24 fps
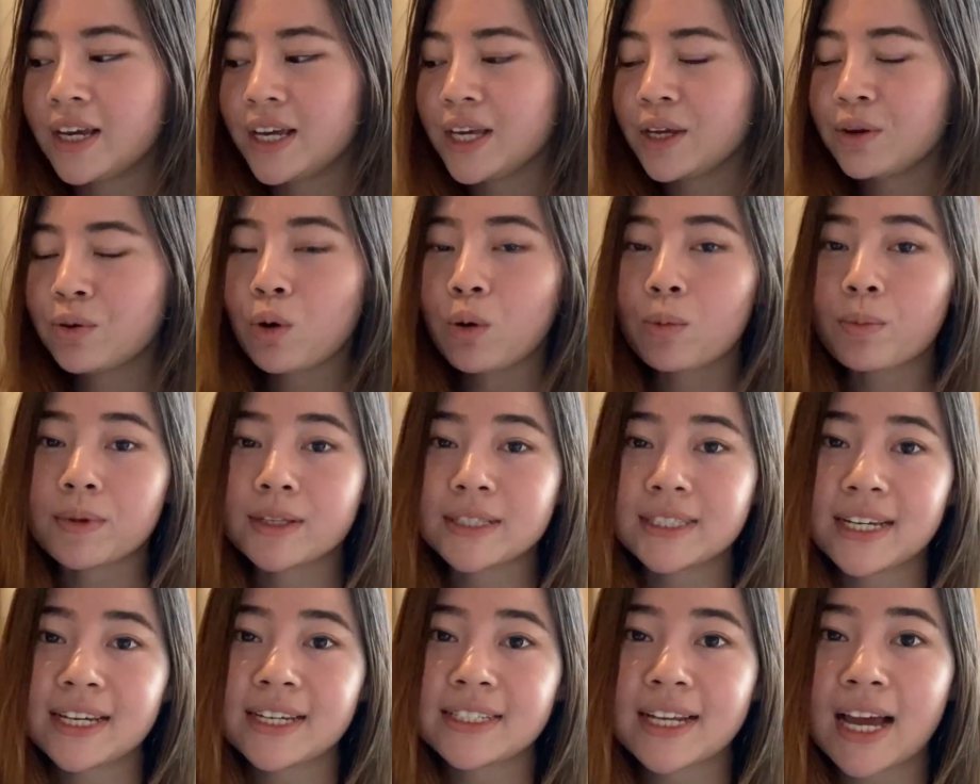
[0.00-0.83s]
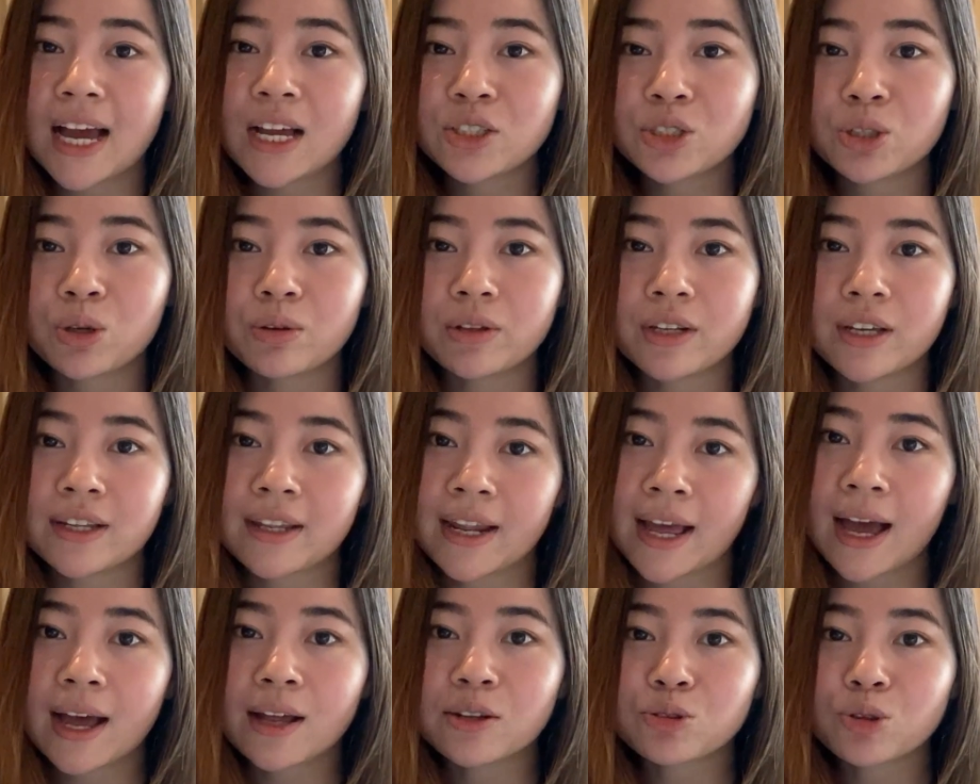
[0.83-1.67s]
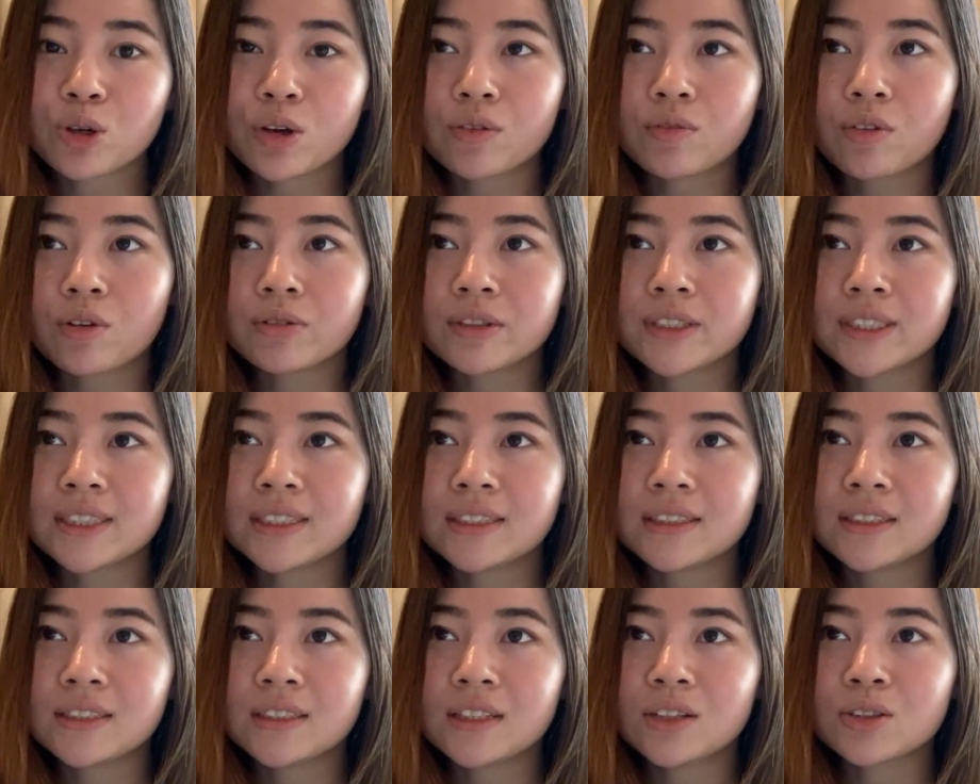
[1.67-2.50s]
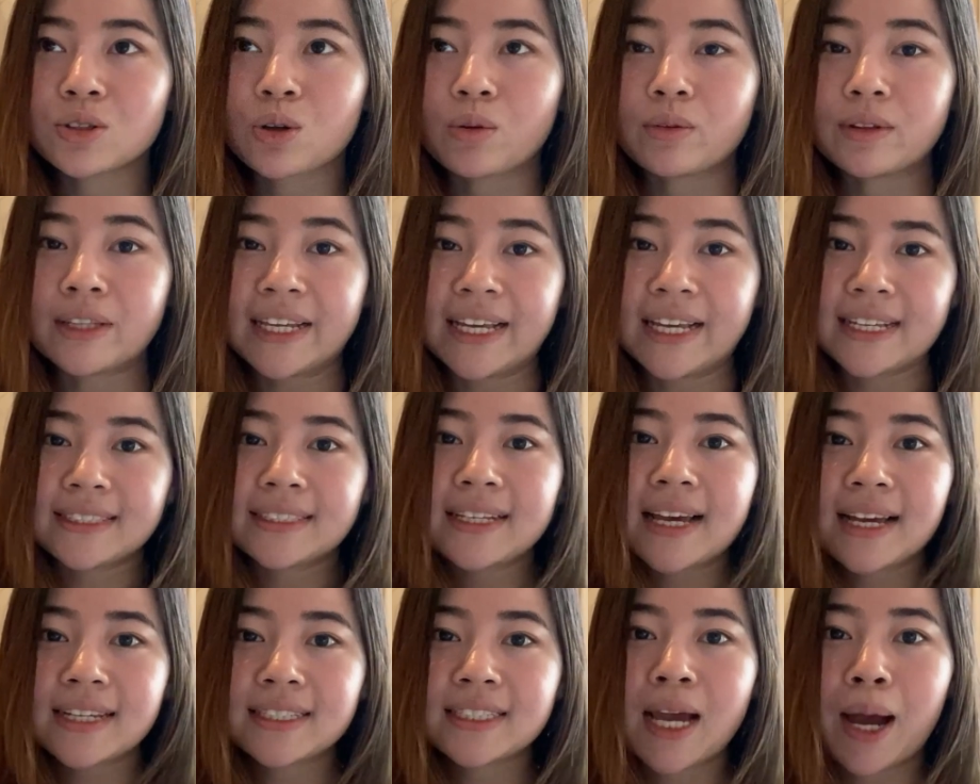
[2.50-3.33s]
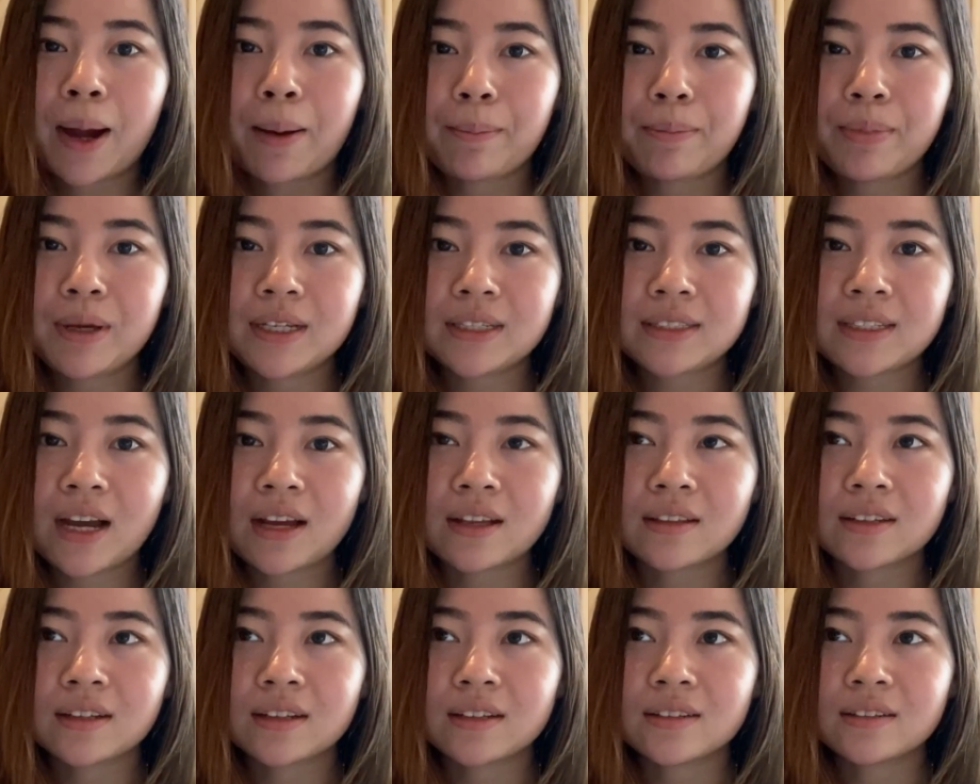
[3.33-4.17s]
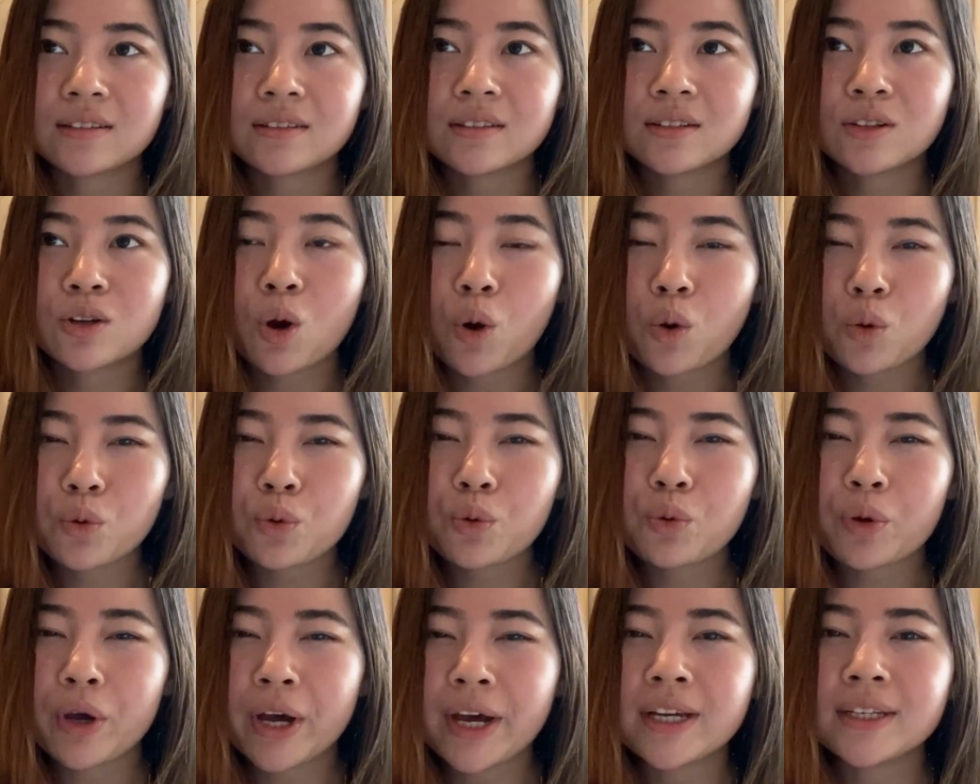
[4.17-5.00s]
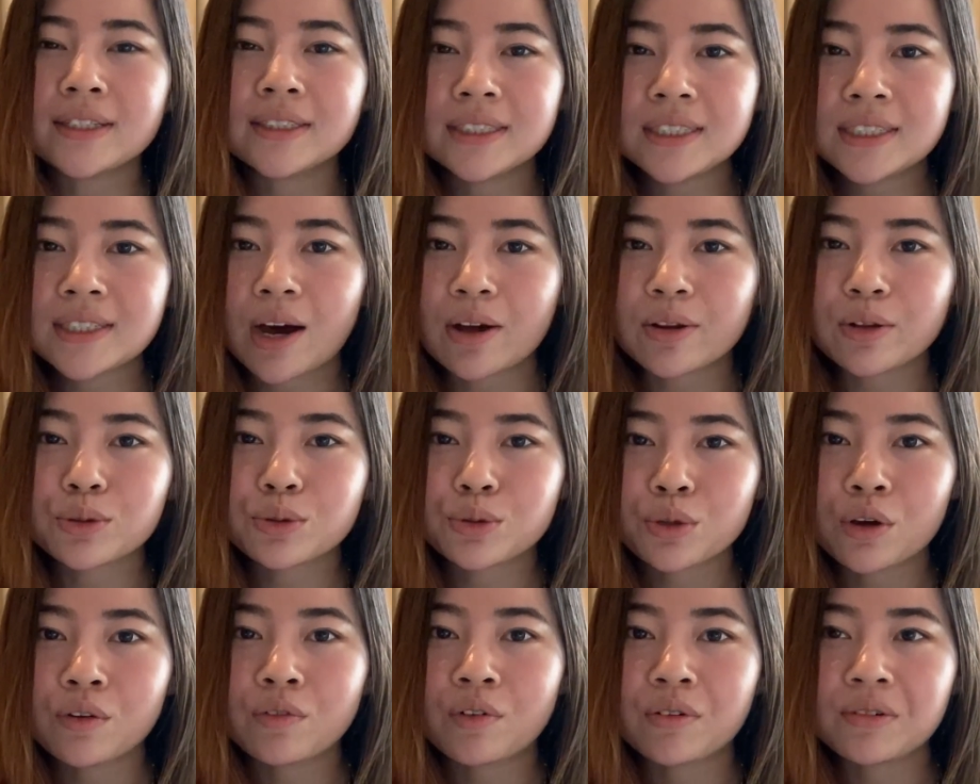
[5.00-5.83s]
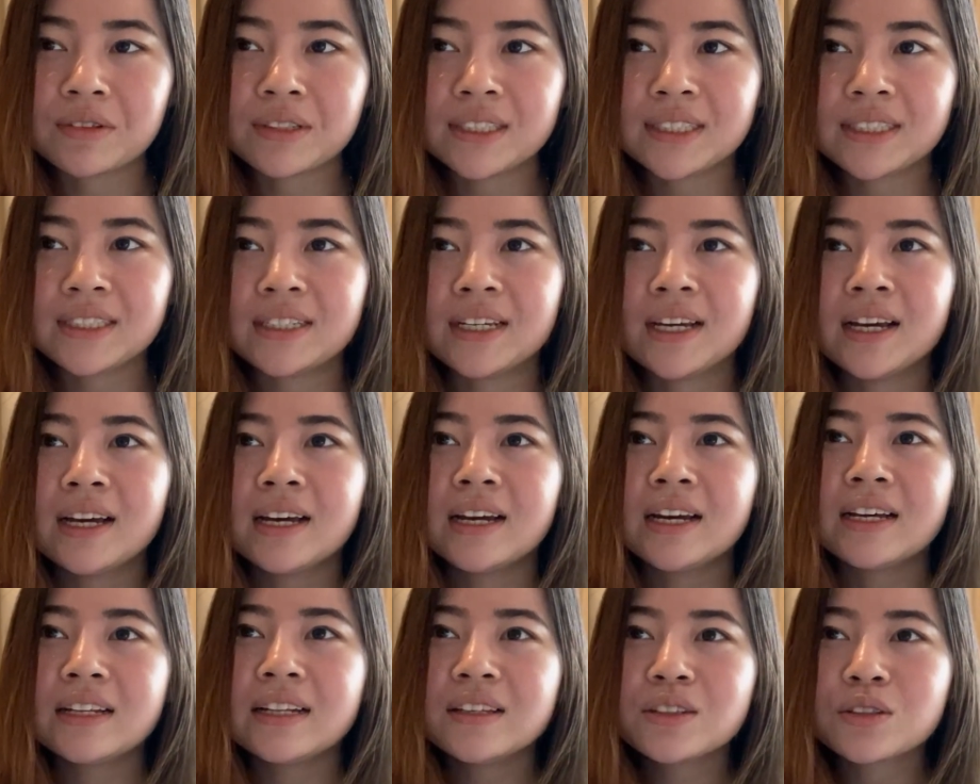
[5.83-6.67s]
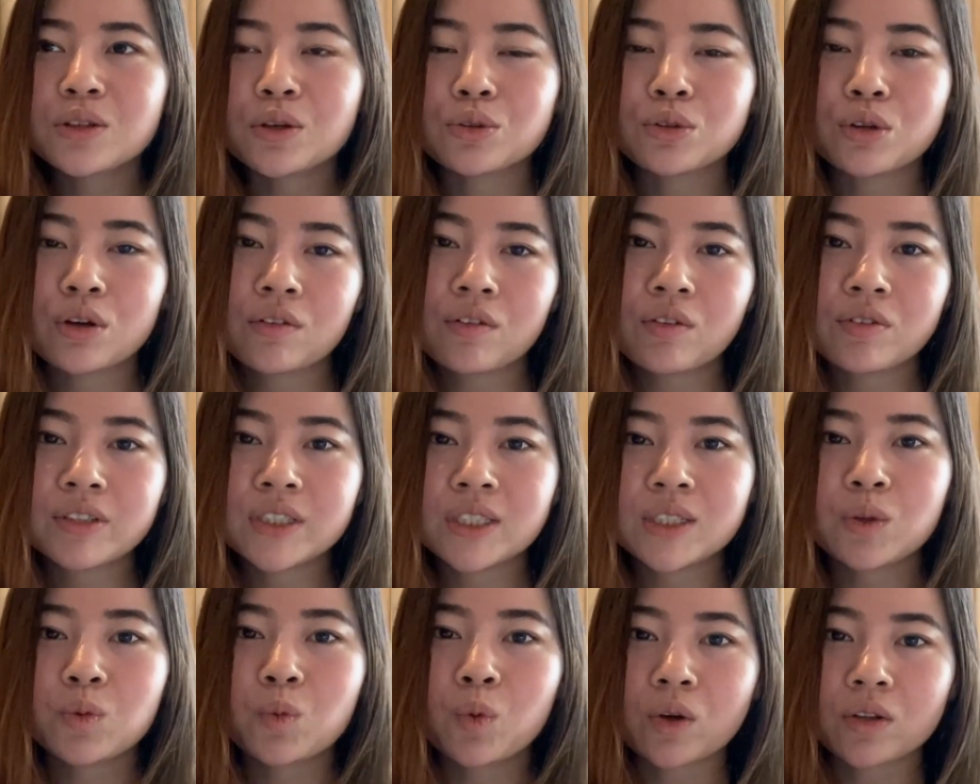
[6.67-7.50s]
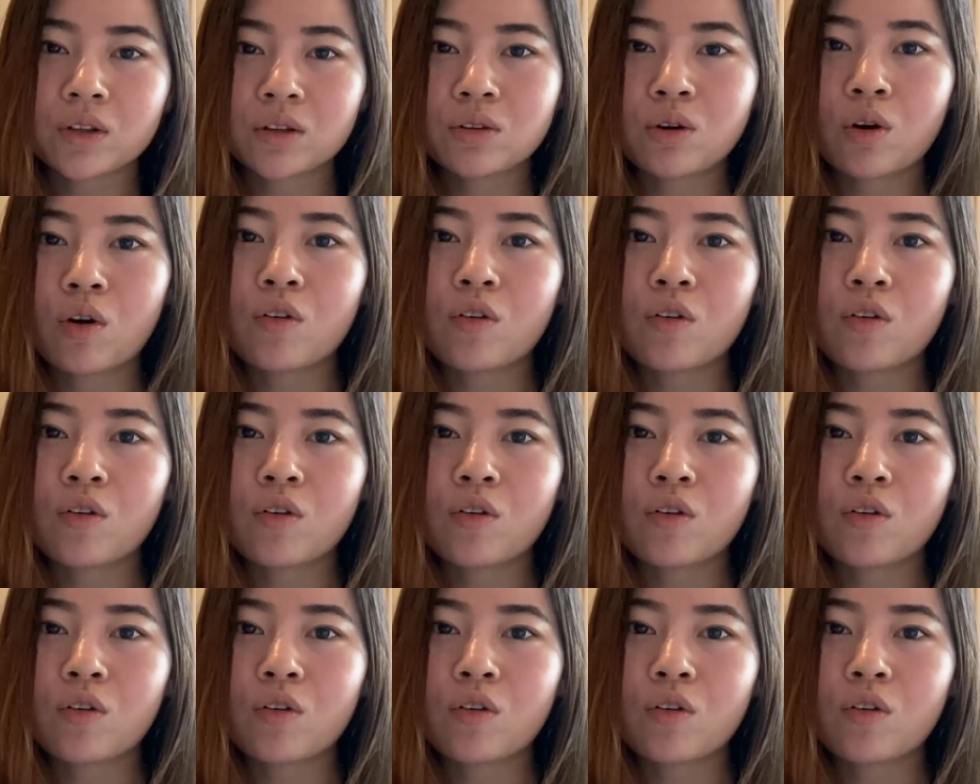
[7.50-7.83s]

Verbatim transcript: 因为我们这一家酒店它的吹风机是那种粘在墙壁上的，功率很小的吹风机。那种吹风机我的